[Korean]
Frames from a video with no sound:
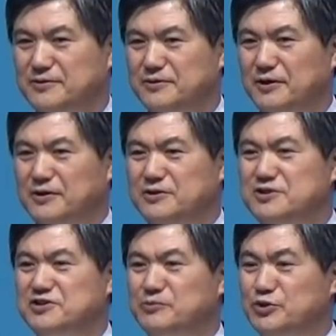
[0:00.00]
어느
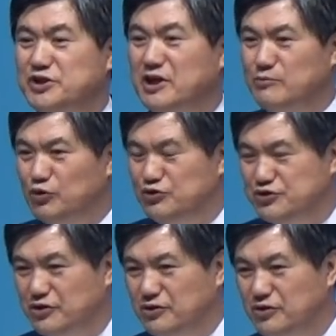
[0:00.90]
시점은 제가
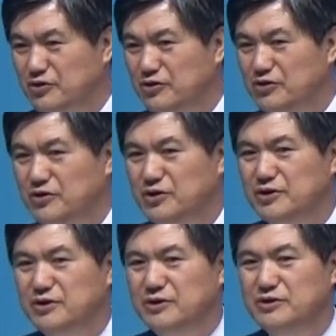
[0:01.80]
모르죠.
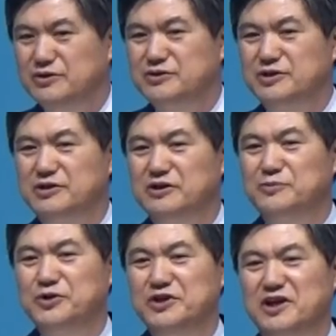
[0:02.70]
저희
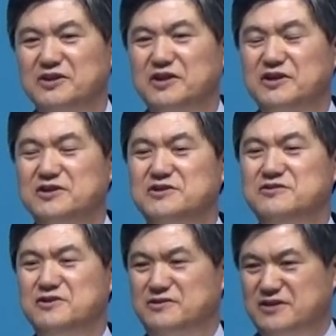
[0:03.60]
어머니한테 귀신
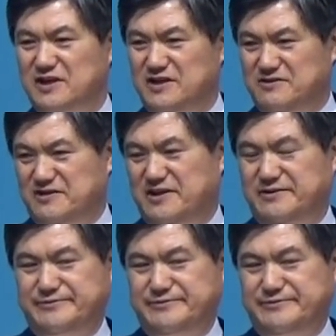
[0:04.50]
역사가 일어나요.